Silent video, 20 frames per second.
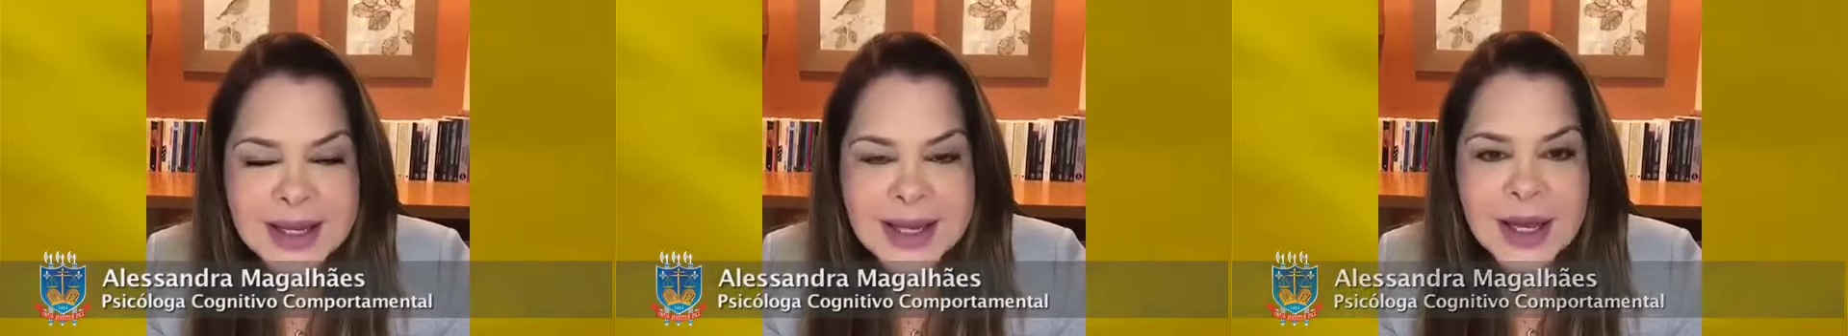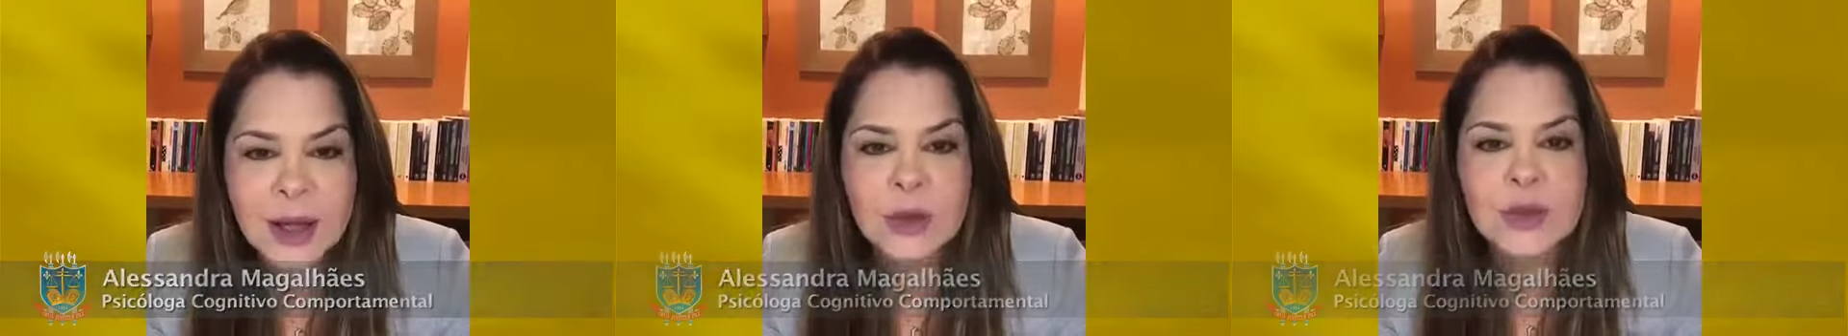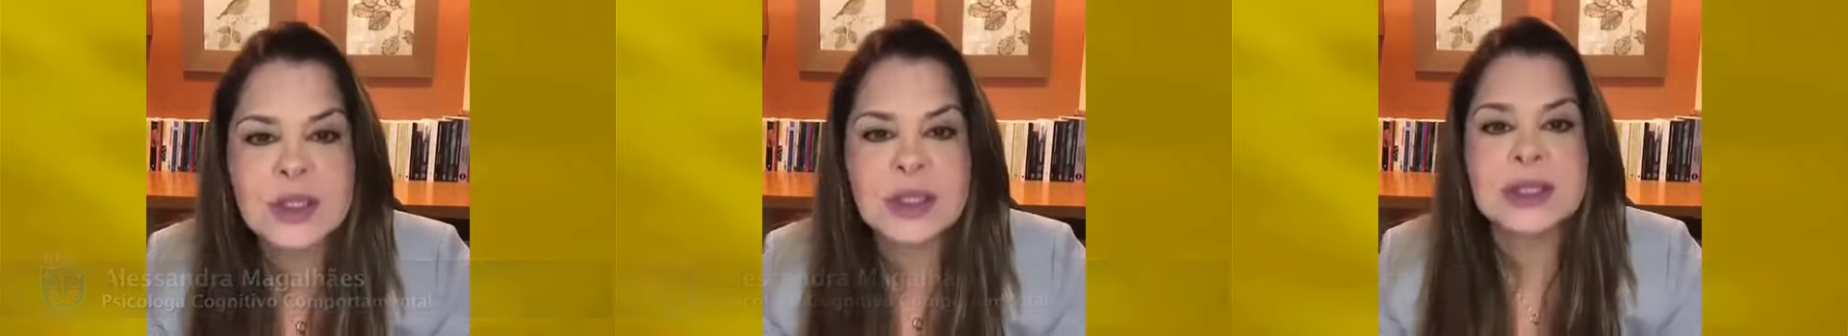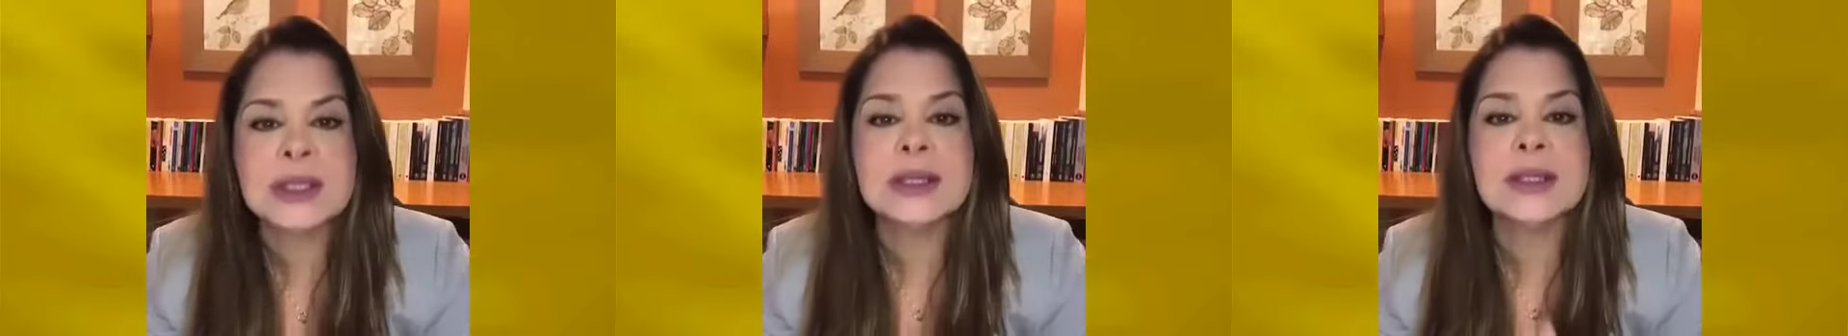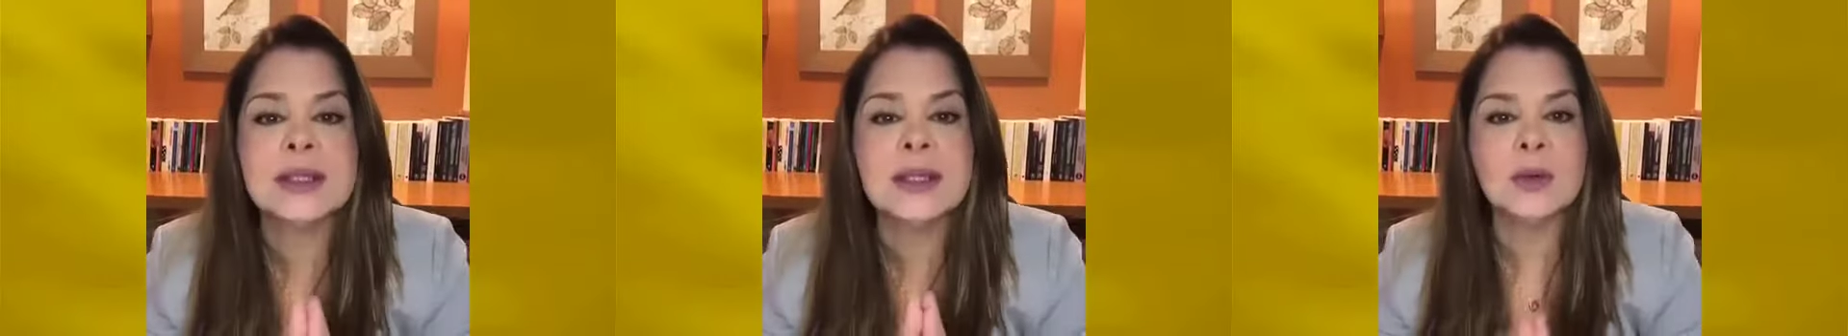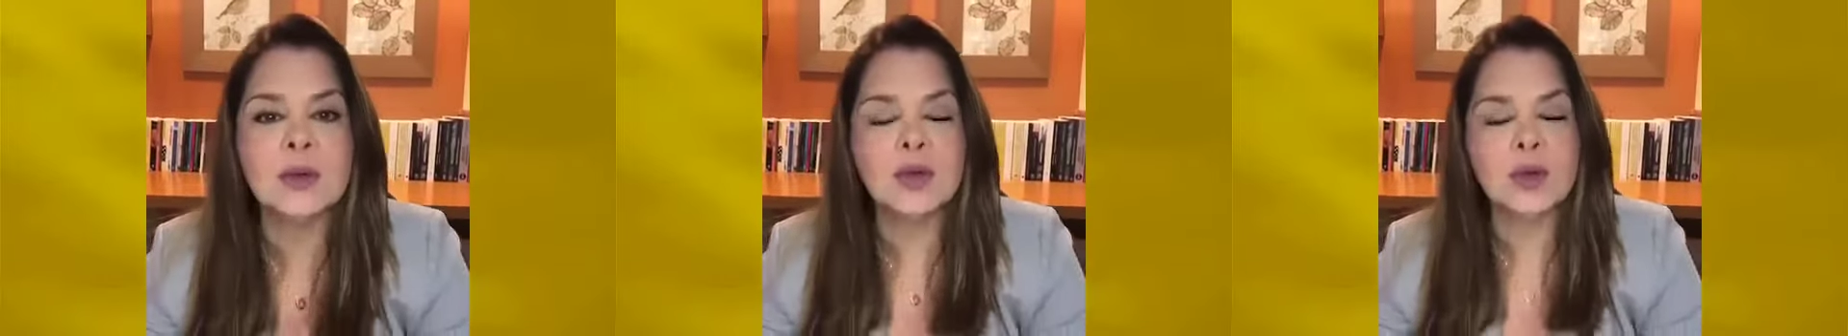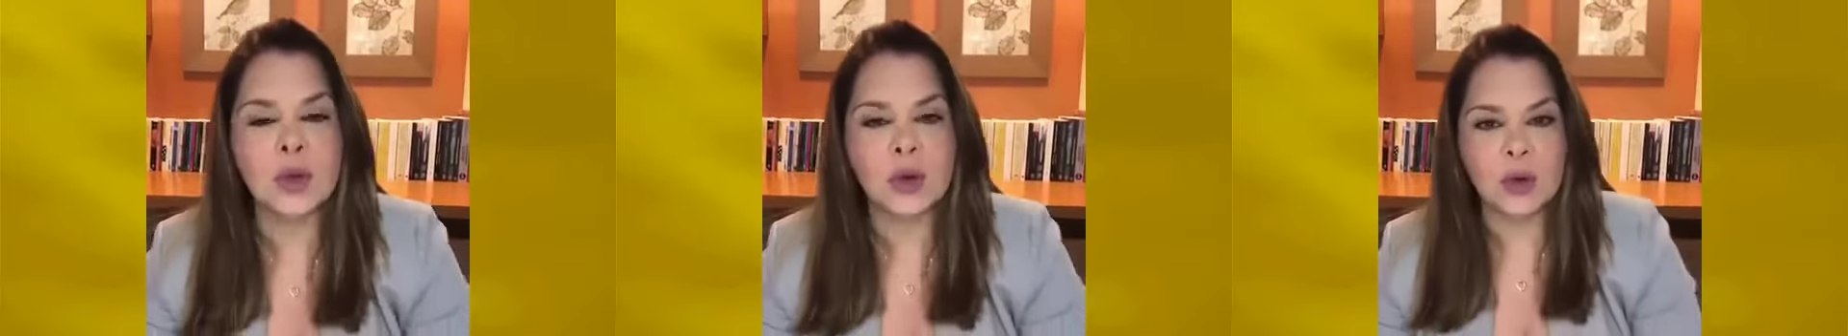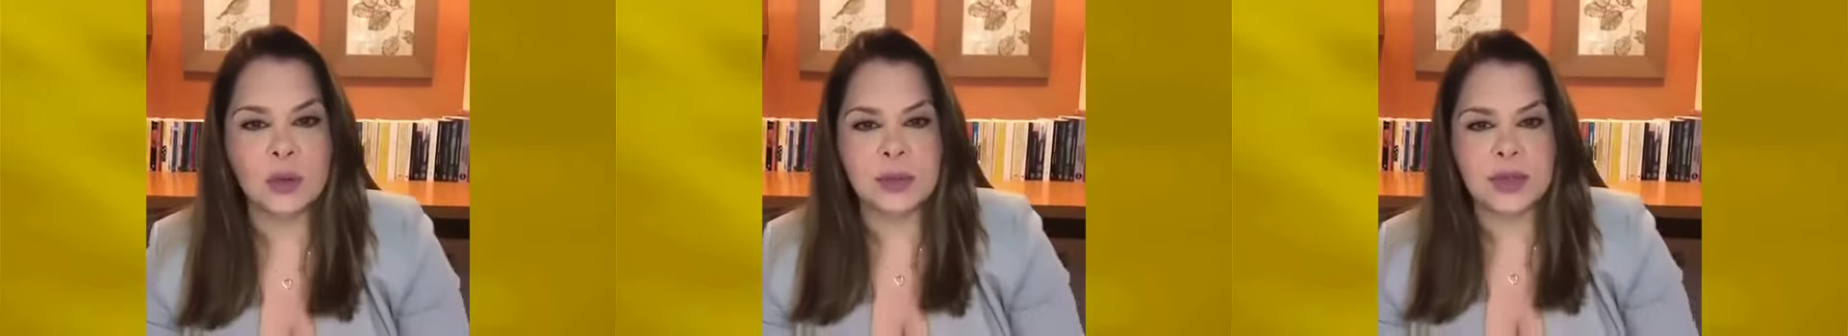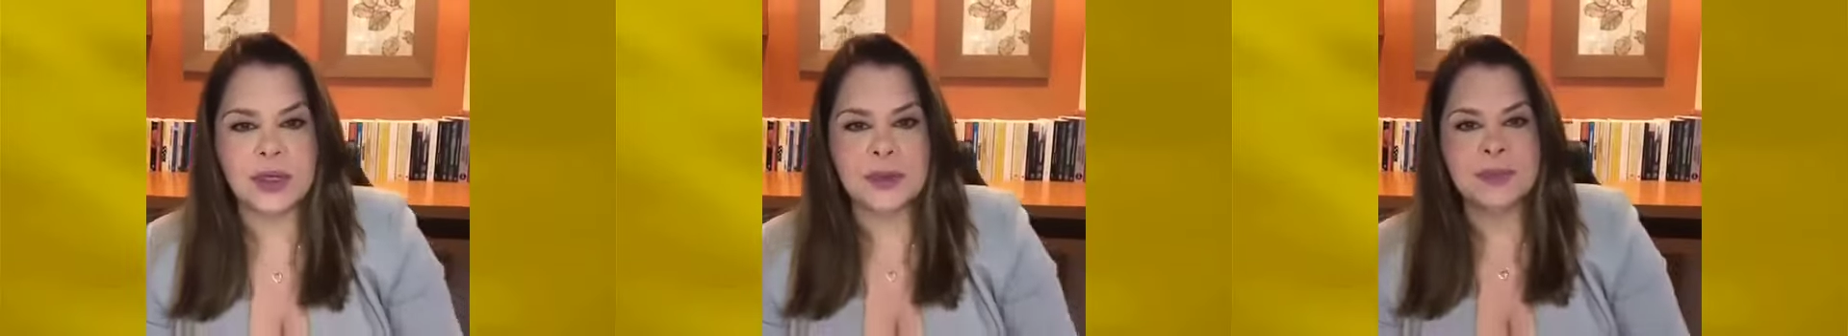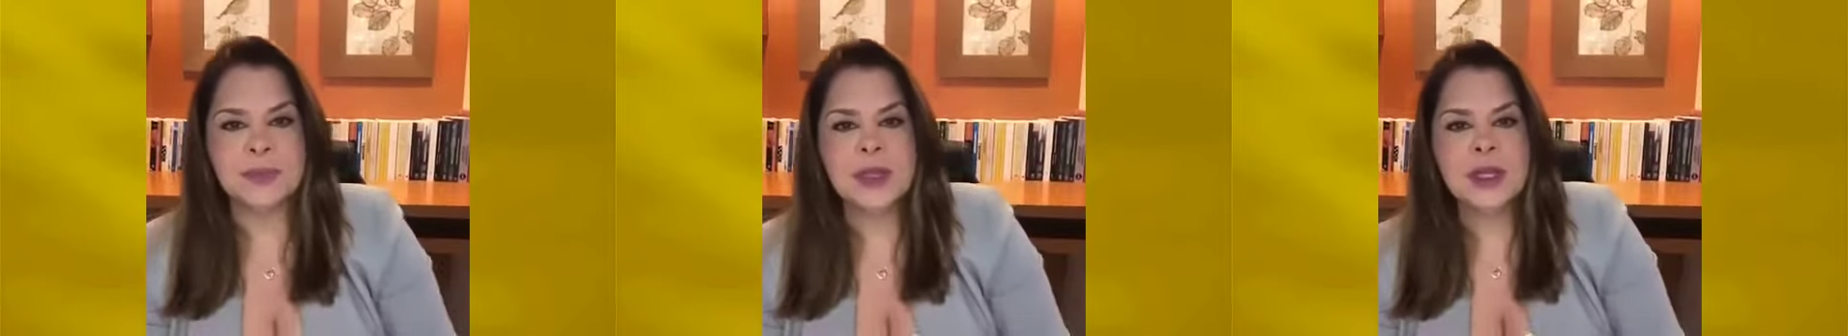causa tão
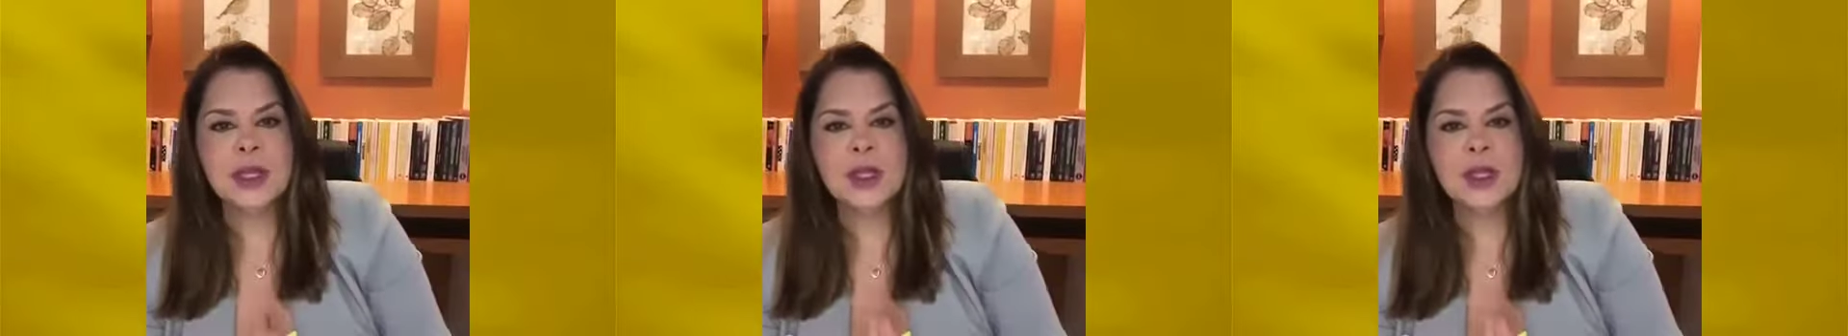nobre